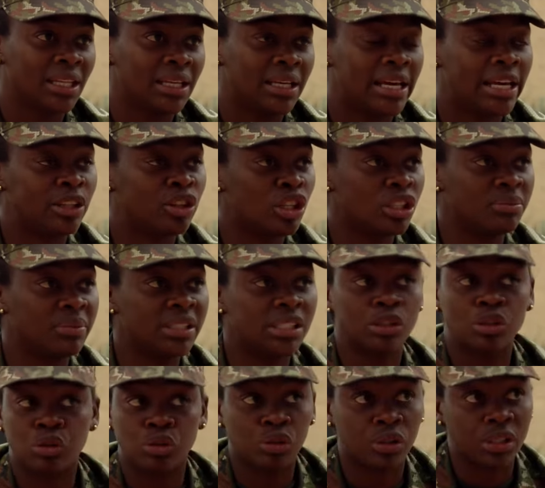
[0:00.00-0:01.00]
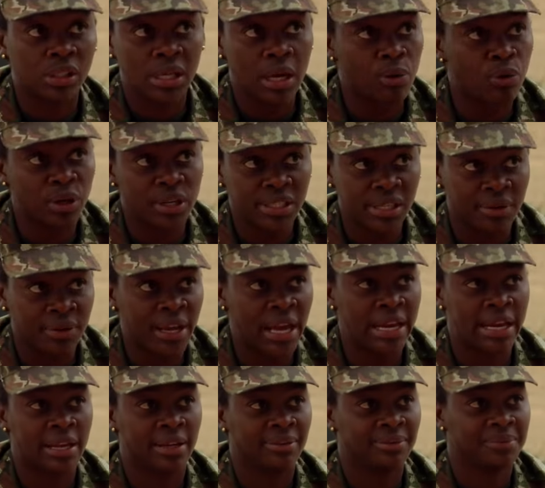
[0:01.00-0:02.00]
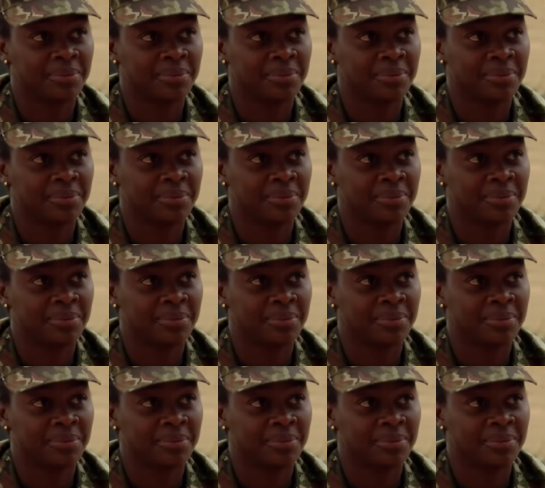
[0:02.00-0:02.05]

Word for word: En dos meses si usted se aburre, se viene.